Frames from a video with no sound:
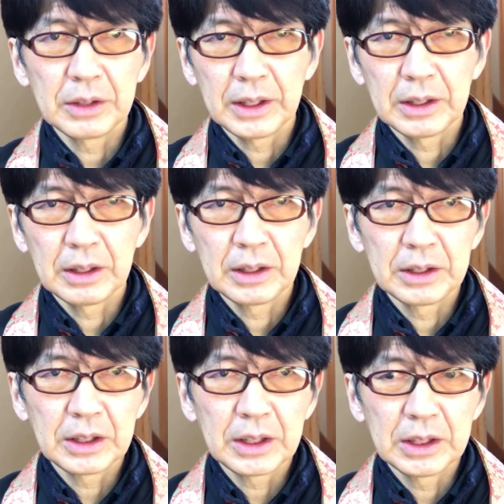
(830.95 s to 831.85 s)
ね
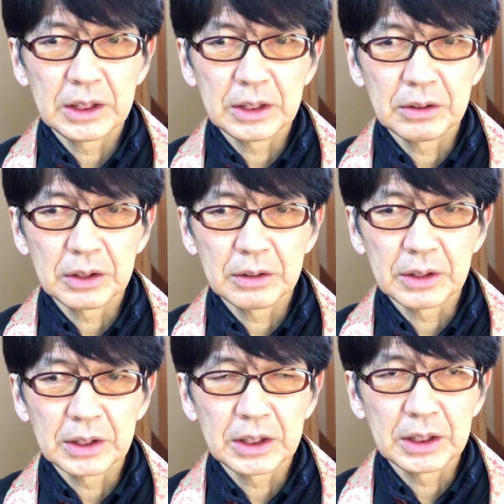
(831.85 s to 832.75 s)
日系人の人
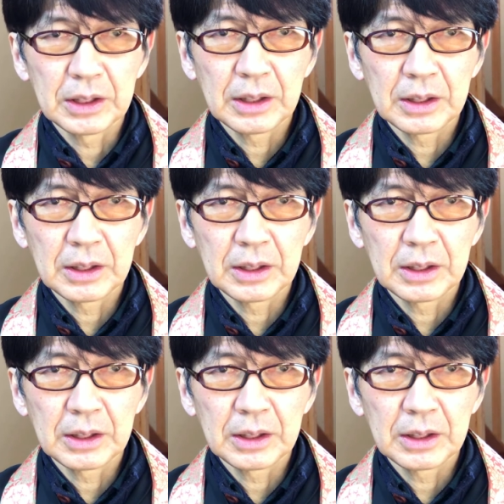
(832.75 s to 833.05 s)
たち